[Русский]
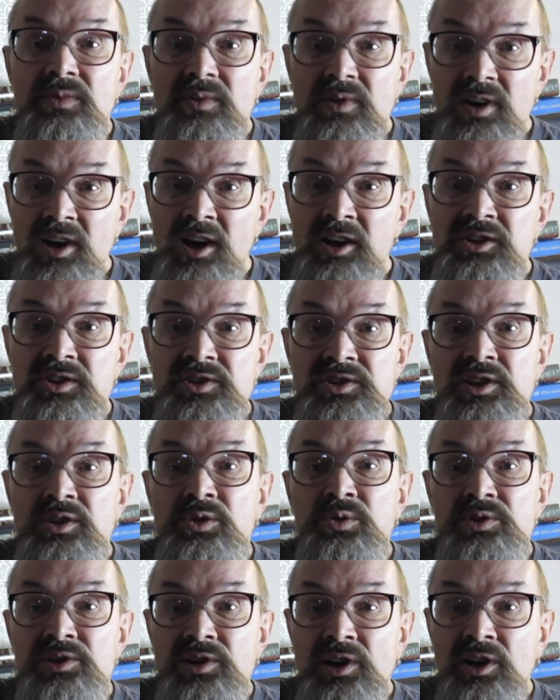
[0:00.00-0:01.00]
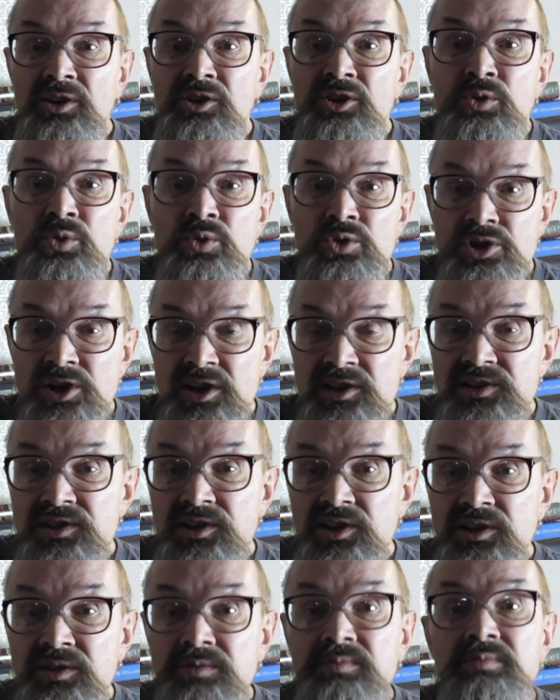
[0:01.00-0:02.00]
Они, с одной стороны,
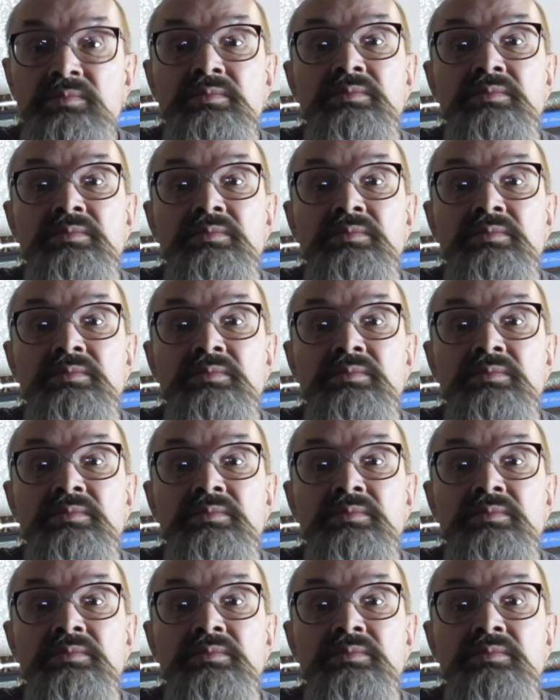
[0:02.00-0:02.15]
ужасные,